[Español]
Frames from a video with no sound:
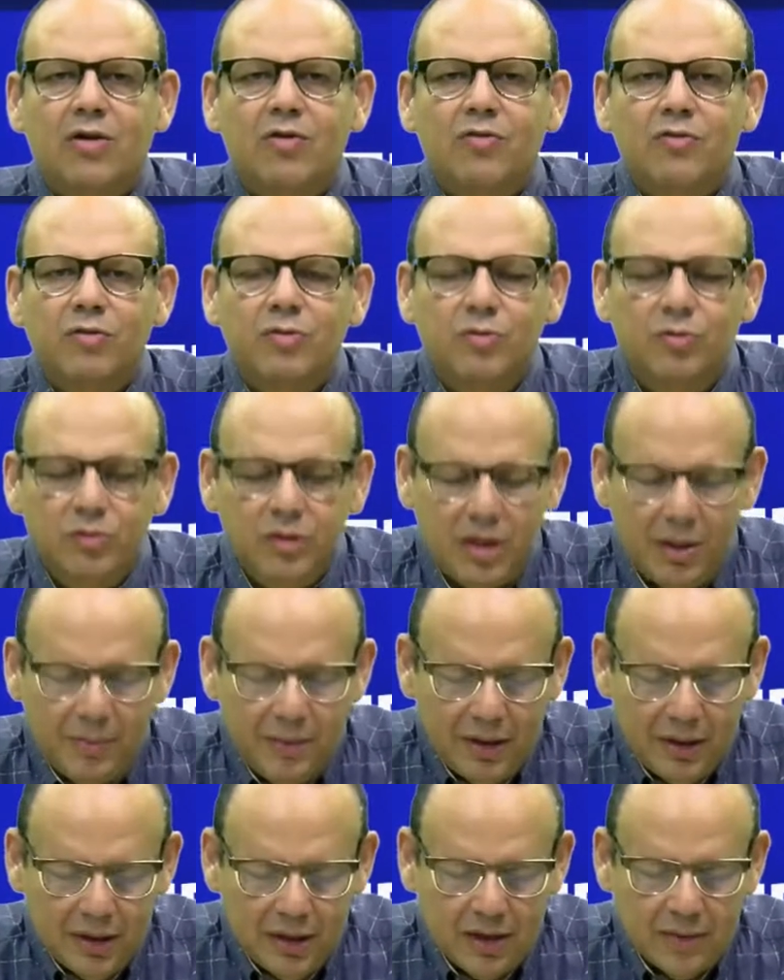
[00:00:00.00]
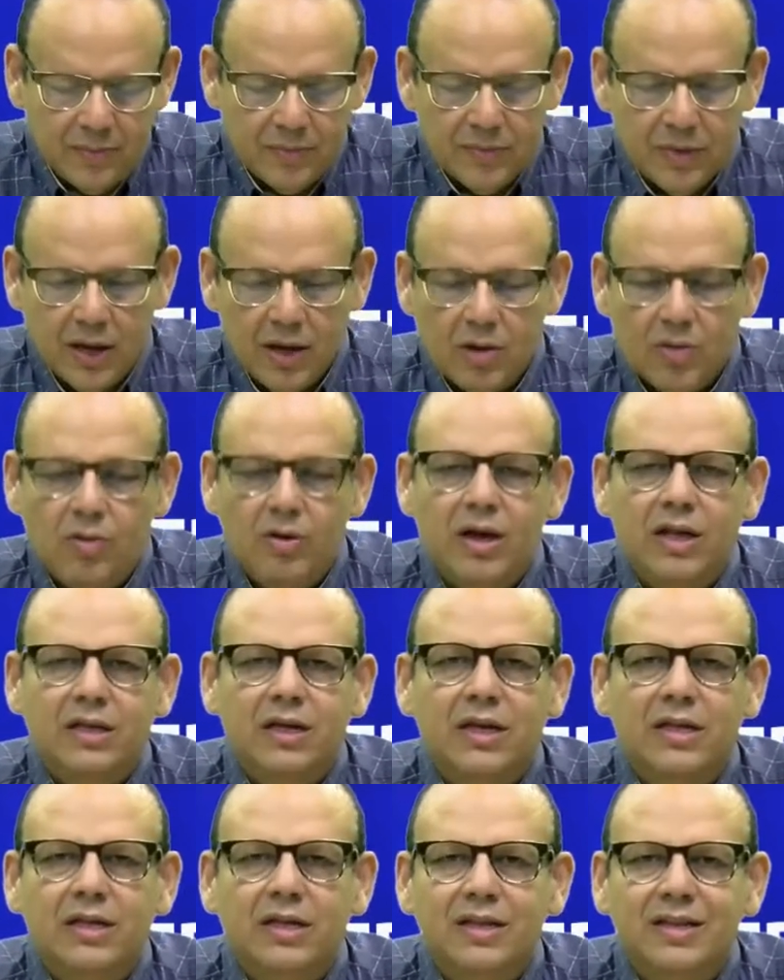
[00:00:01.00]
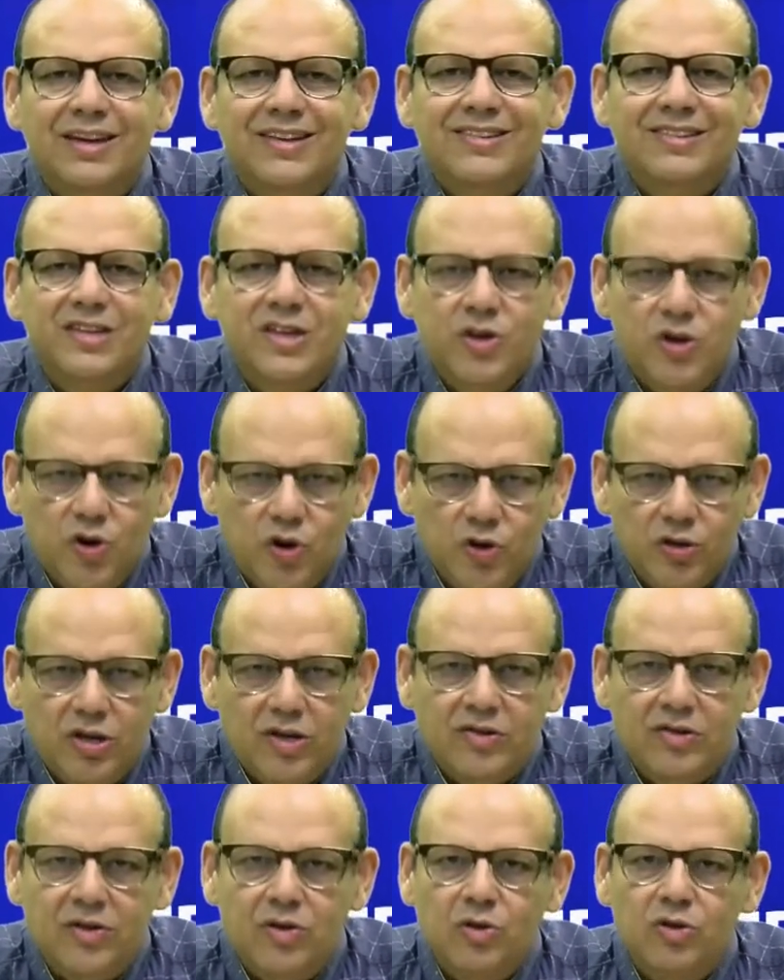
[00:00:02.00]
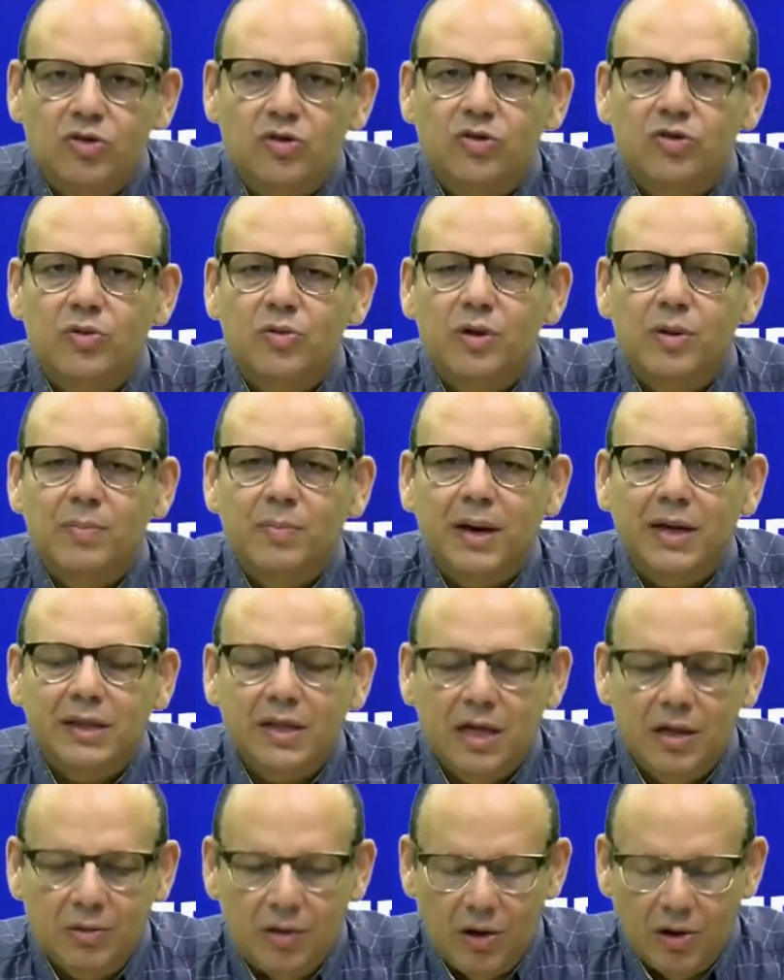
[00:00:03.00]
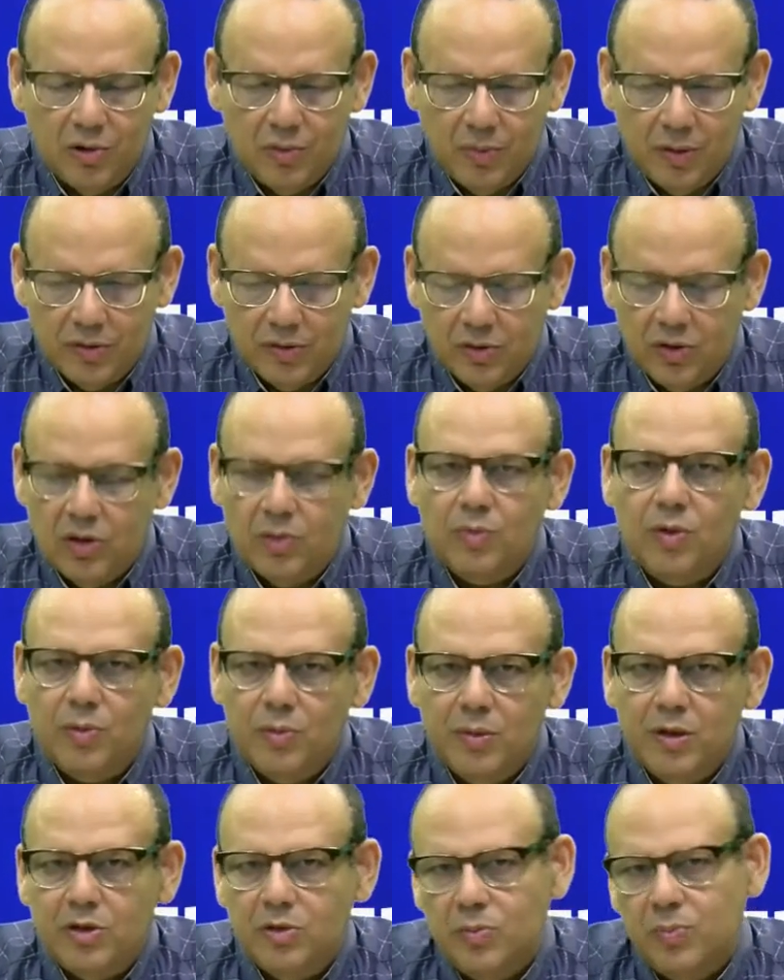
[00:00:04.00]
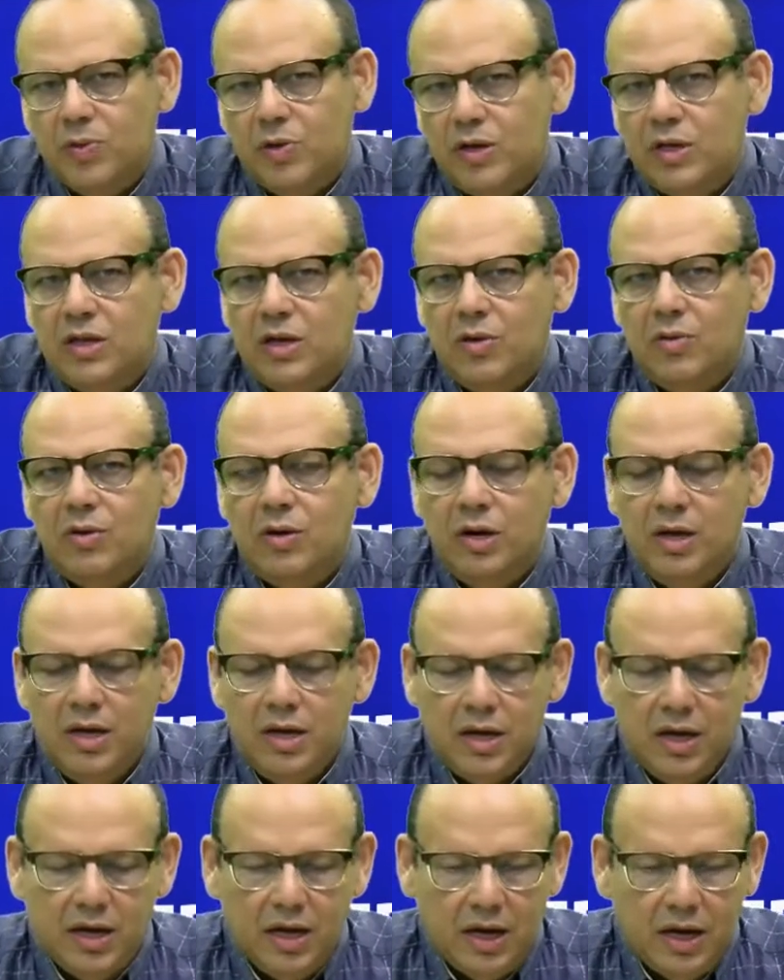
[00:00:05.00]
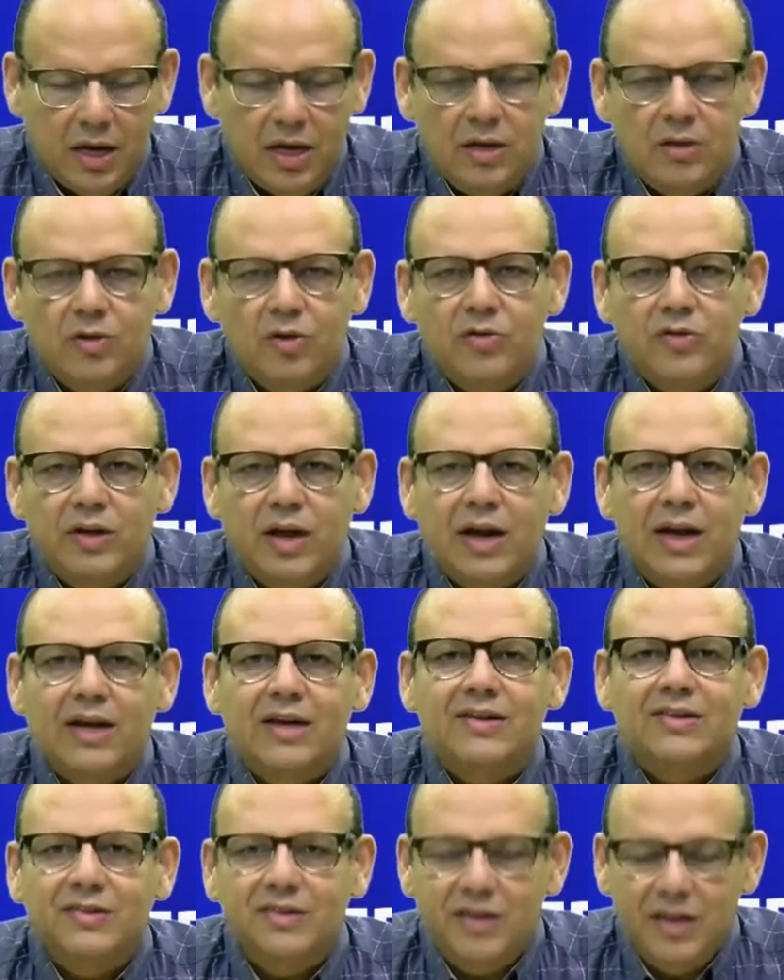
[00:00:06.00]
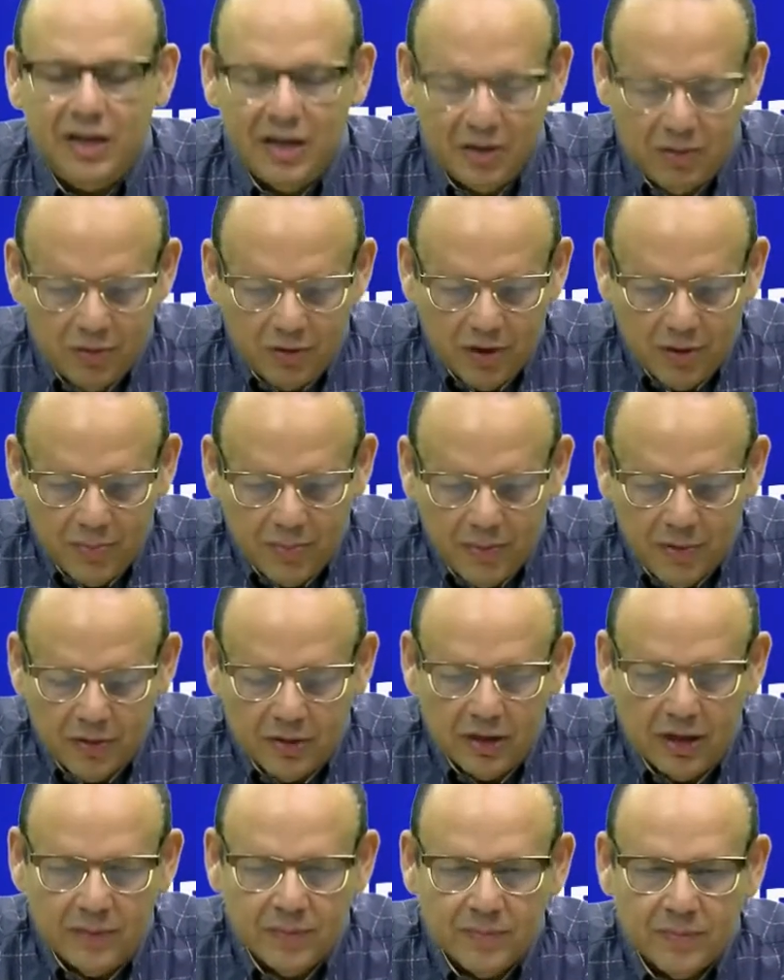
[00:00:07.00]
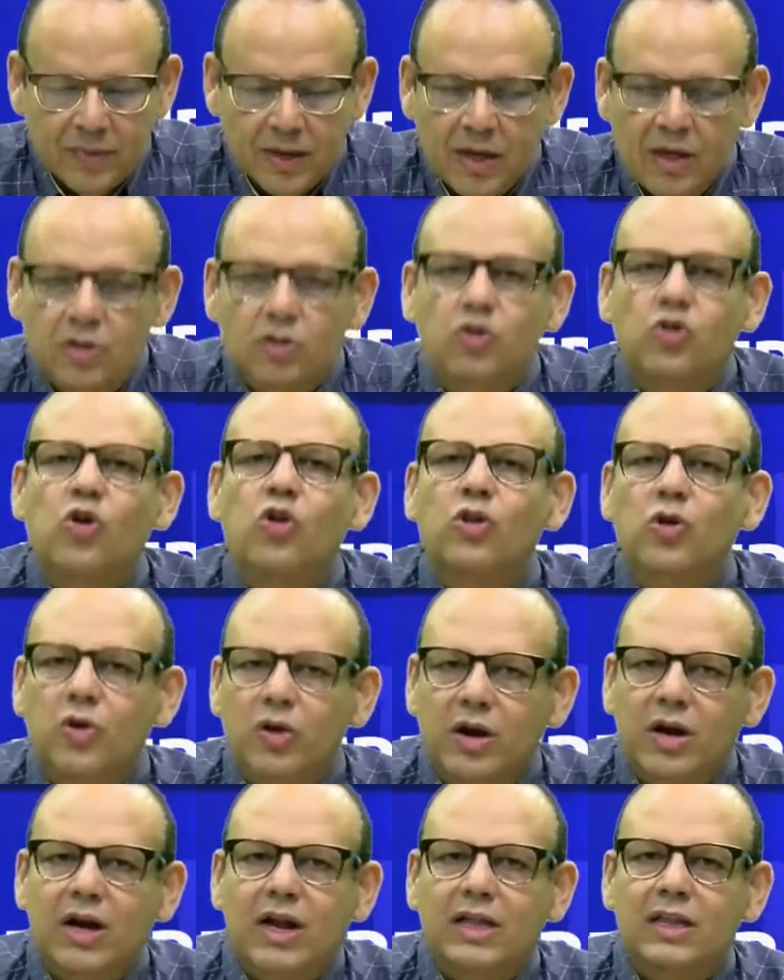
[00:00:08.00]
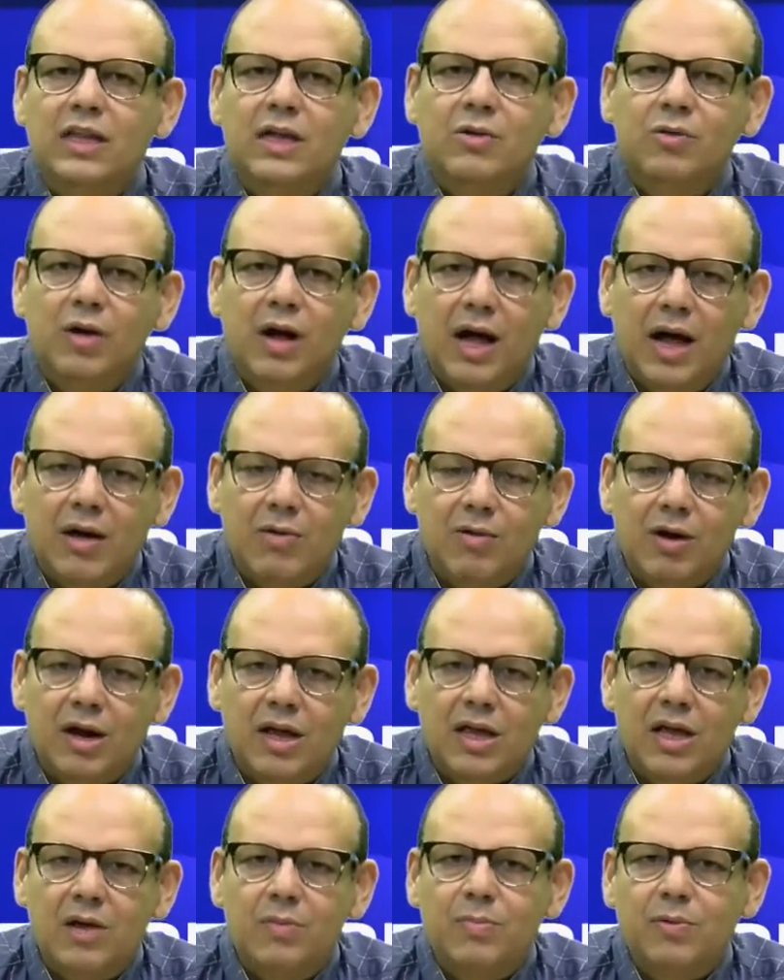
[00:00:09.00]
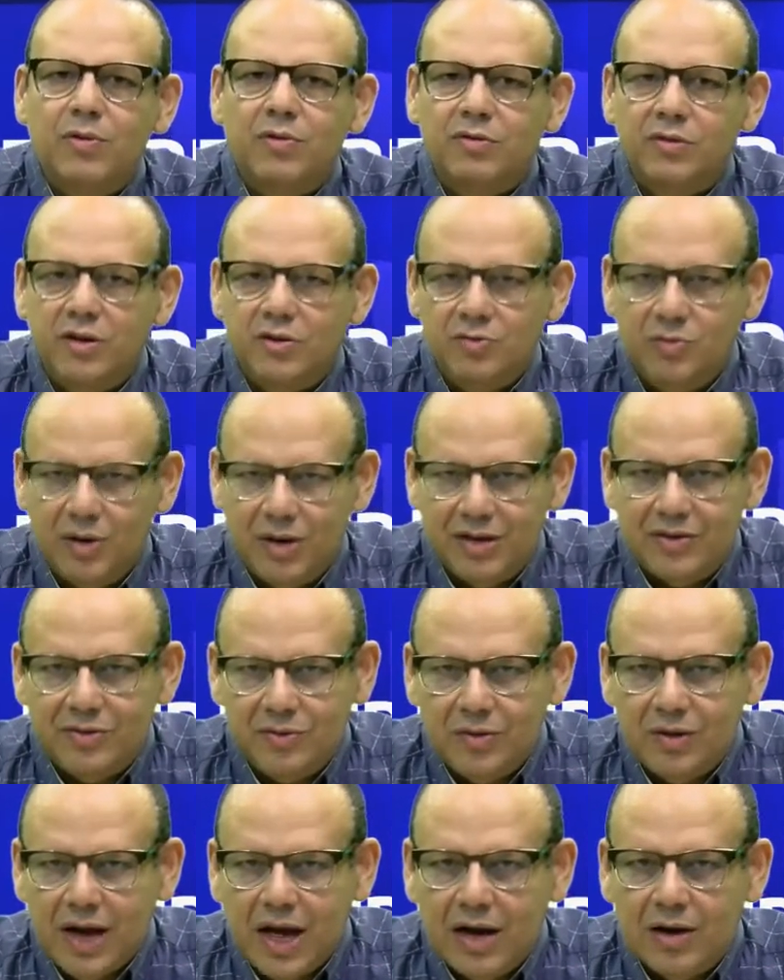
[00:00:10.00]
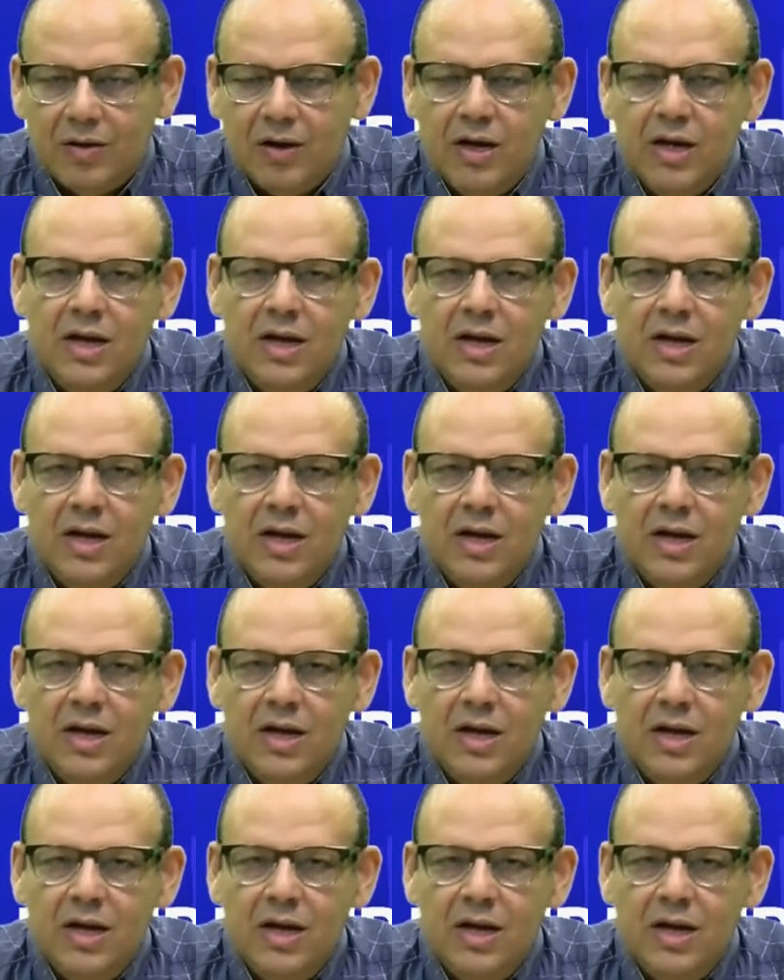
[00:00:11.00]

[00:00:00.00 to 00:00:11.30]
conjuntamente con la 33-18 sobre partidos, agrupaciones y movimientos políticos, es entonces a la que sí le corresponde todo lo relativo a cualquier proceso eleccionario.